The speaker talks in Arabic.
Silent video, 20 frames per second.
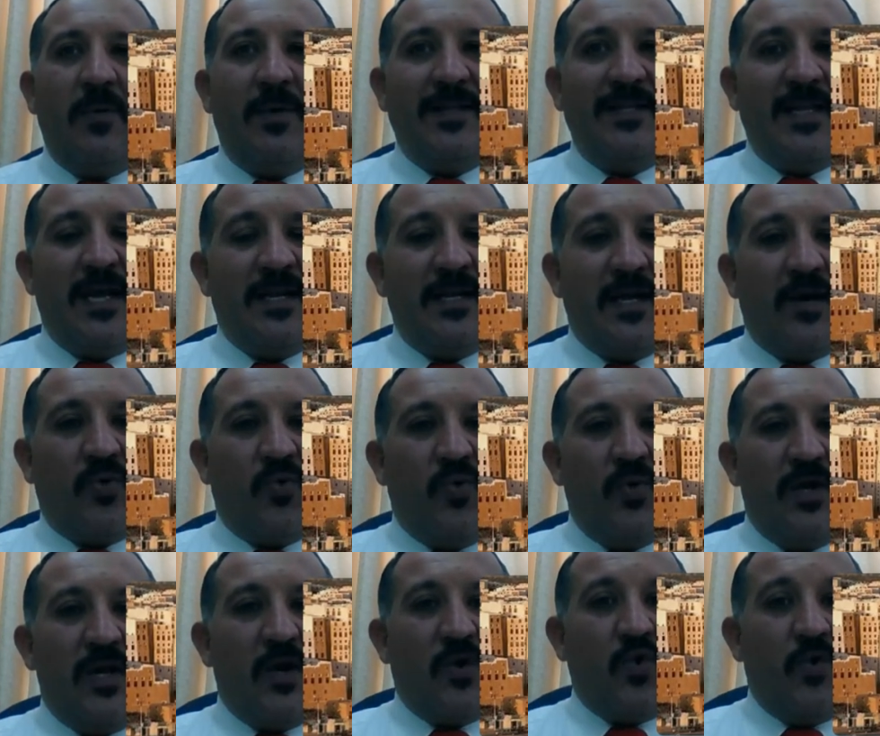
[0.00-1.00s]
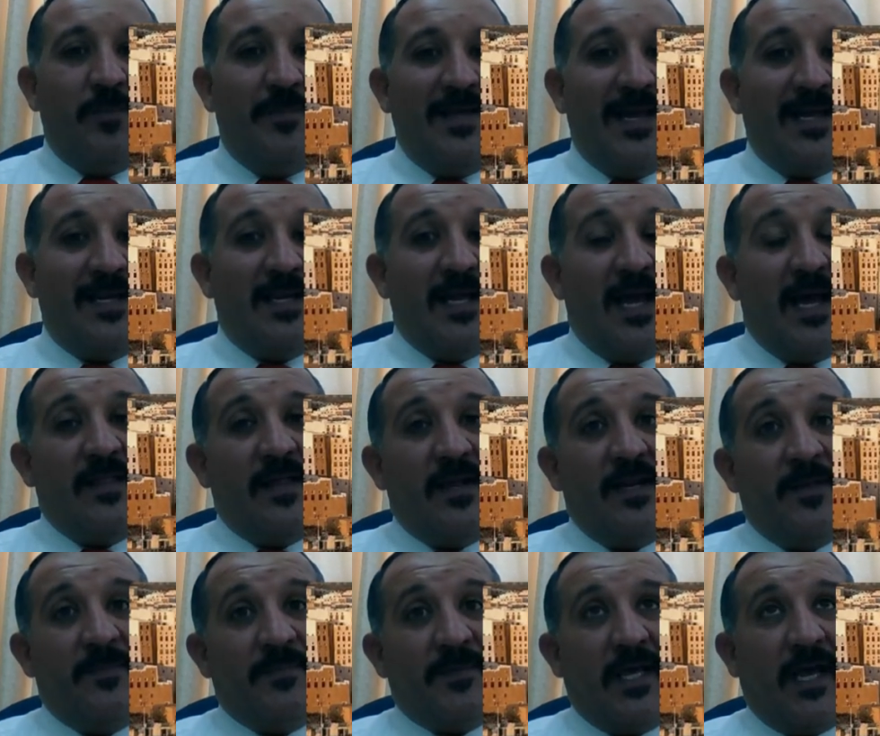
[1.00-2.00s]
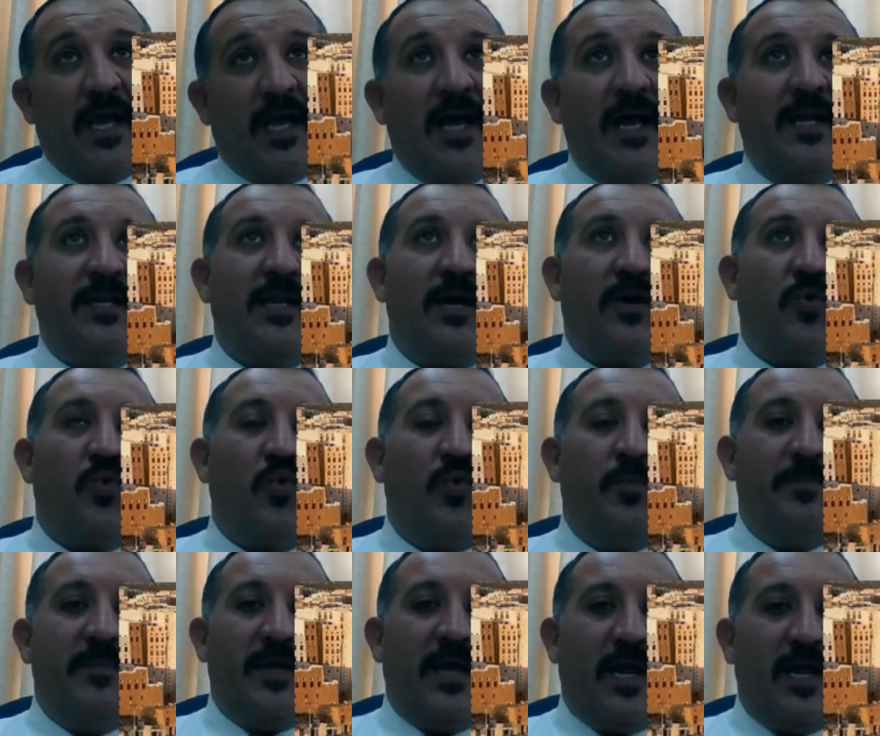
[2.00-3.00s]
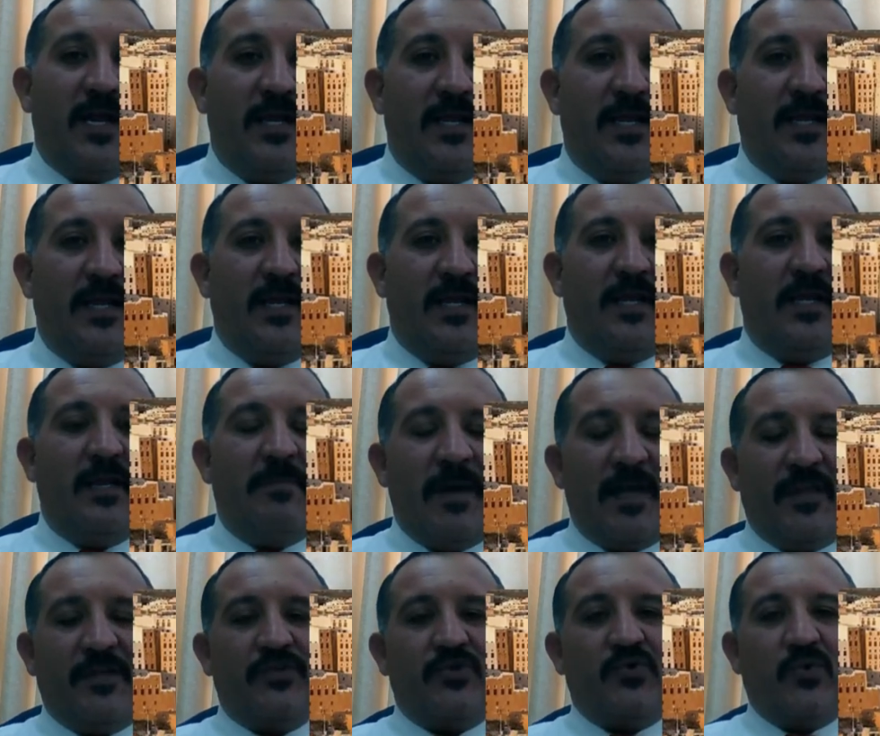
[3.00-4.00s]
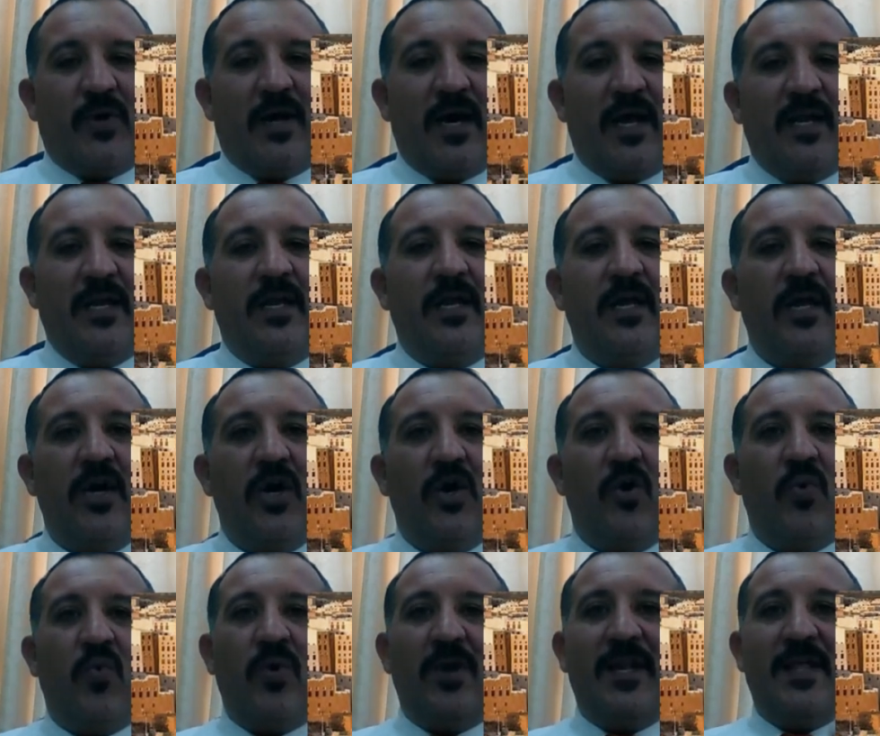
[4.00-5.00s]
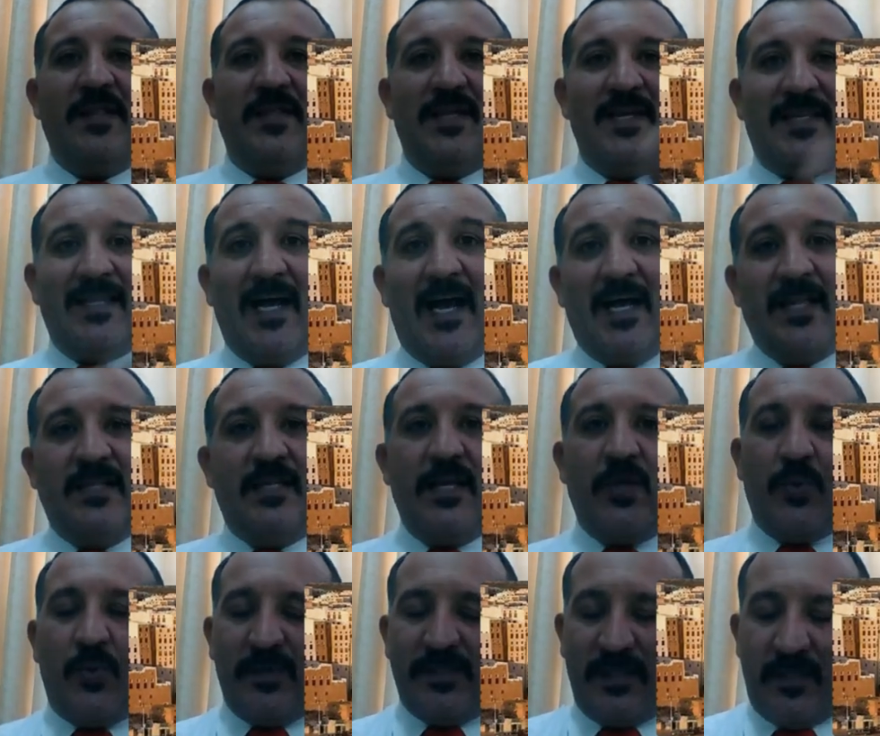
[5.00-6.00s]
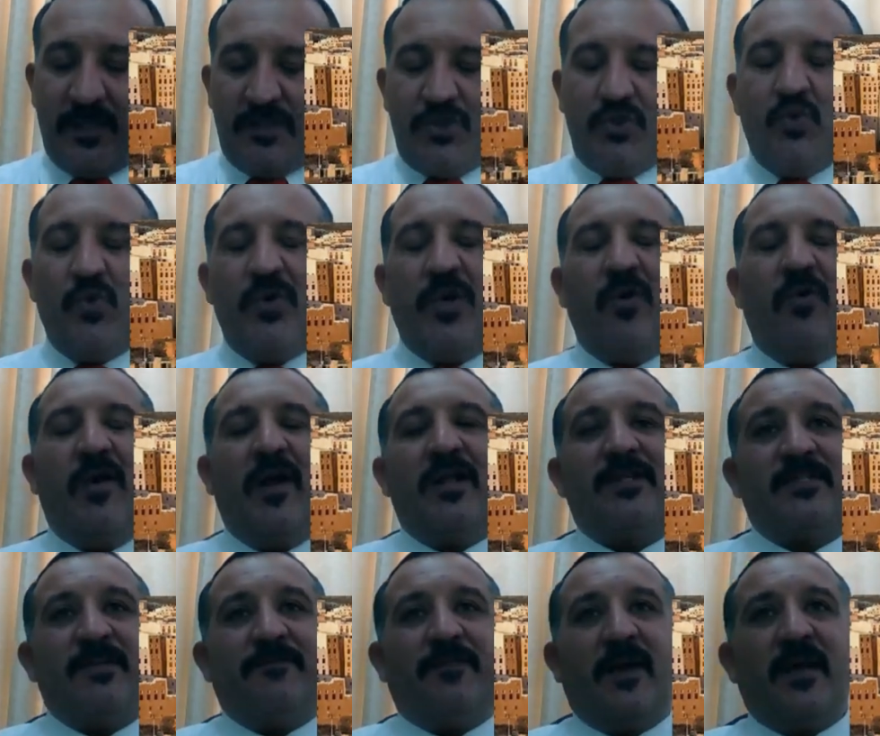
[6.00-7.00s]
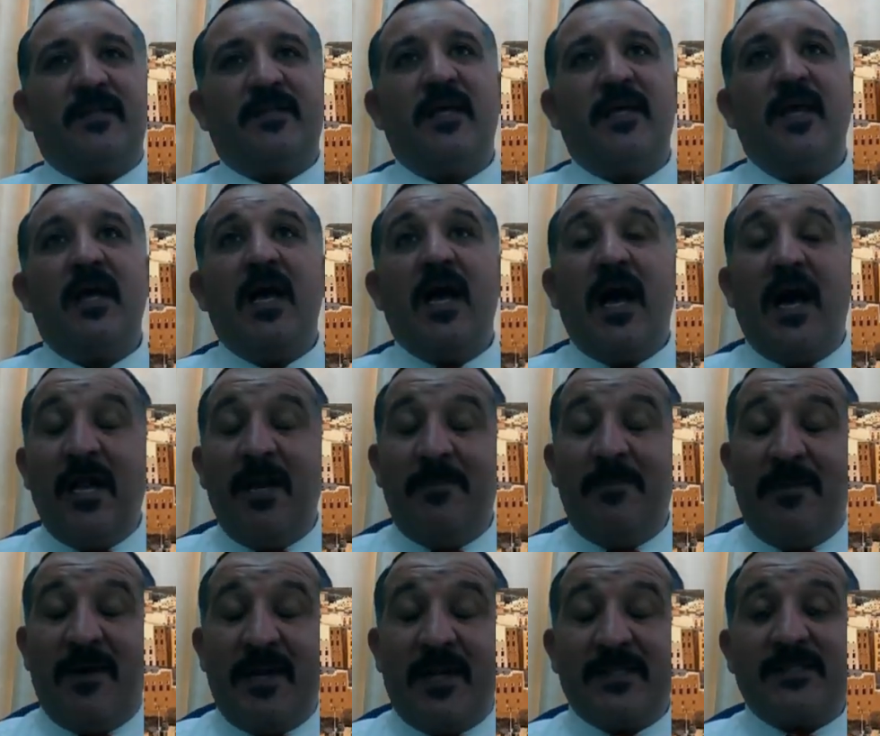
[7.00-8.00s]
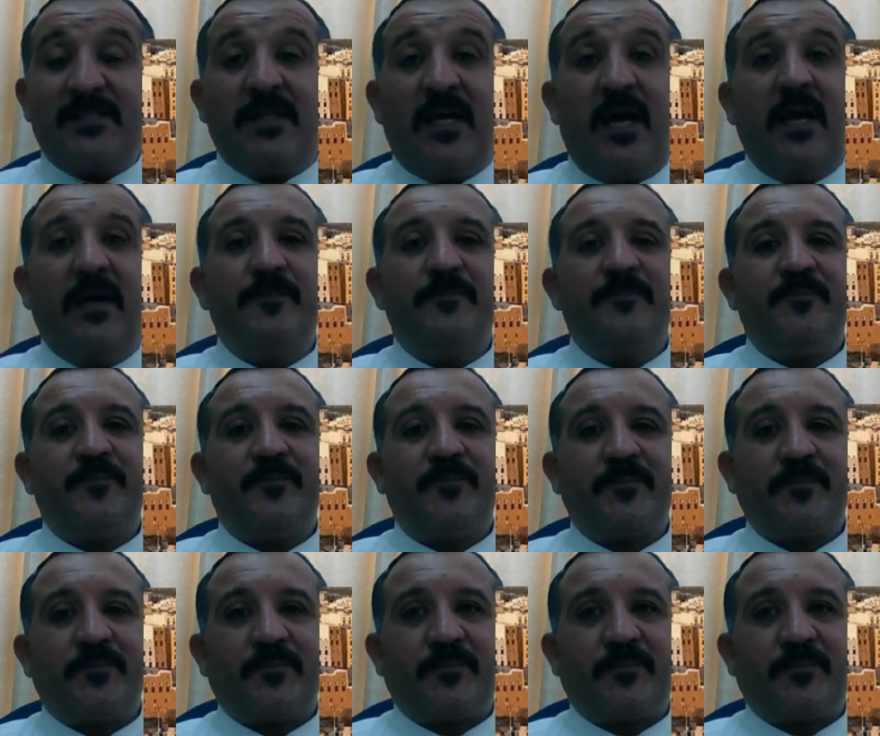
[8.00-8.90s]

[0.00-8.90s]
اود ان اقول لكم بان هذا الامتحان نقوم بحله بهذا السؤال والذي يتحدث وستجدونه على صفحه المنصه